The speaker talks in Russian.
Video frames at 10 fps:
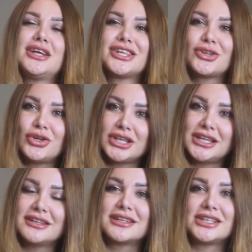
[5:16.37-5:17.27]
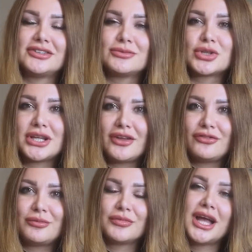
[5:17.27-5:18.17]
стойкие, с красивым
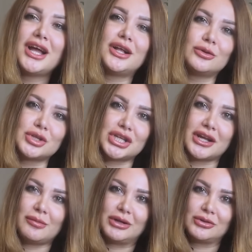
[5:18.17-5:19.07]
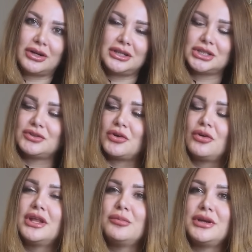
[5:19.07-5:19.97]
шлейфом. Лучший аромат уходящего
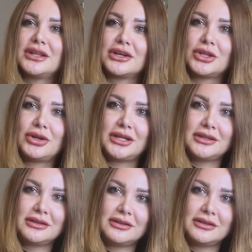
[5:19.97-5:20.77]
года Бьянка 01